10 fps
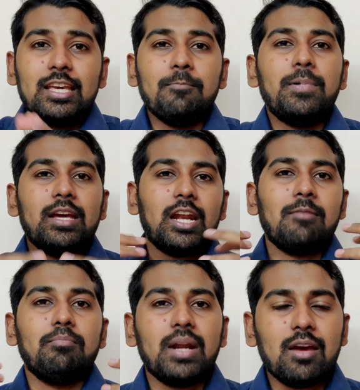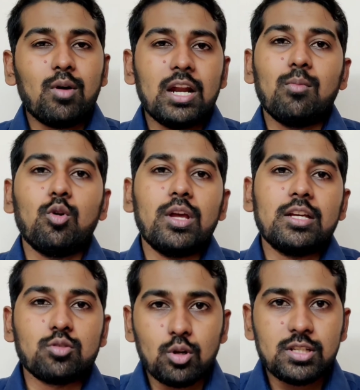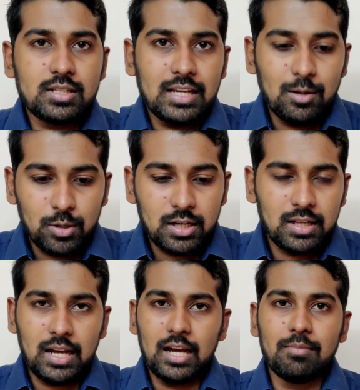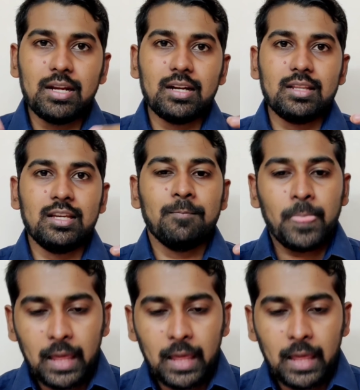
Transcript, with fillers: எப்படியெல்லாம் பிரேவாக நம்மளுடைய சோல்ஜர் செயல்பட்டுருக்காங்க அப்படின்றது